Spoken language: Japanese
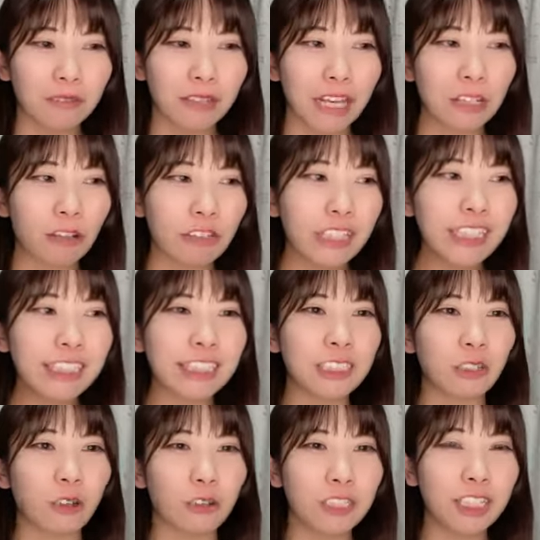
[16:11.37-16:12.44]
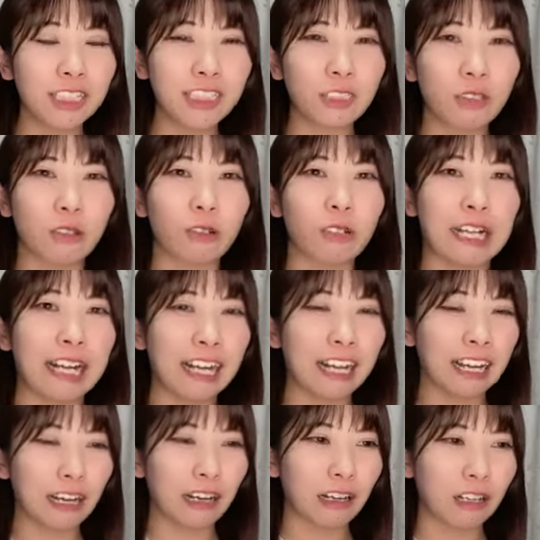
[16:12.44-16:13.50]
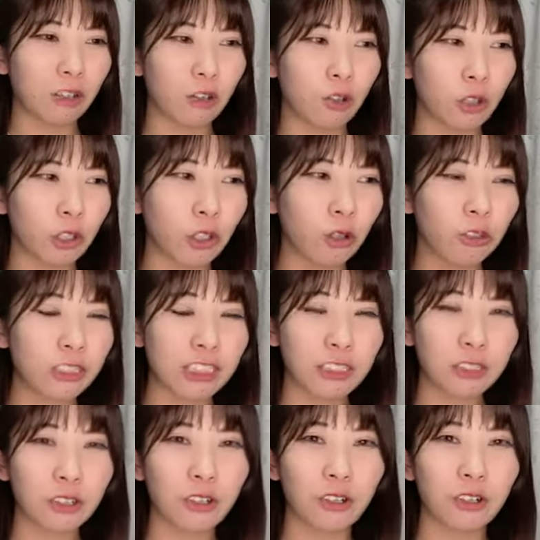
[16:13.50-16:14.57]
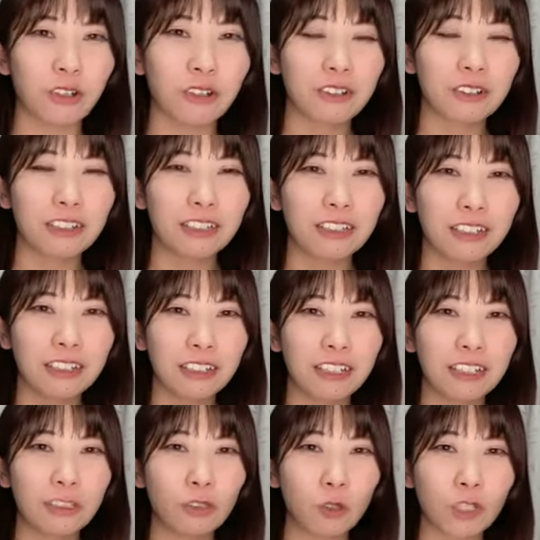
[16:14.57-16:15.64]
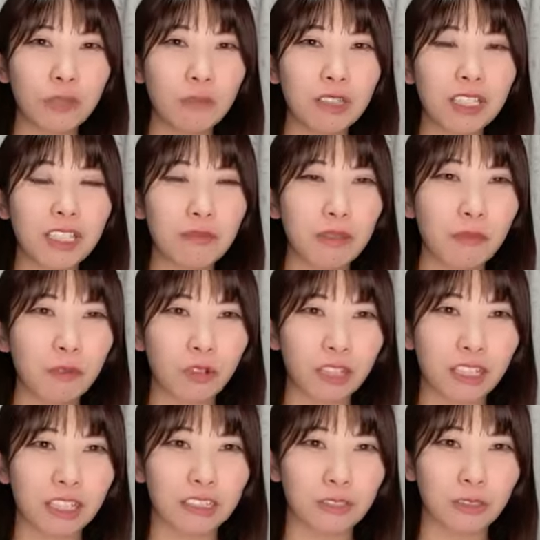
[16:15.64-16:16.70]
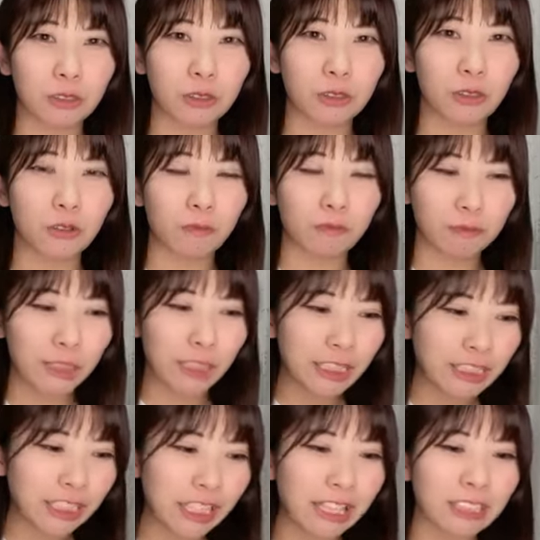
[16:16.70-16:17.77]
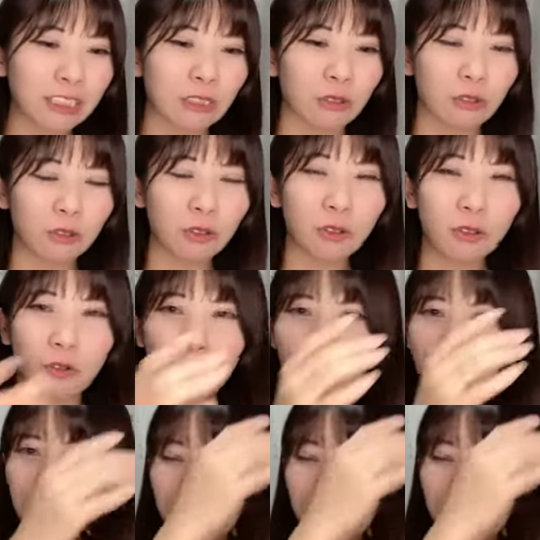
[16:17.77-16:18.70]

あの虹の虹のがこう表紙の「ときめきメモリアル」のそのプレイステーションの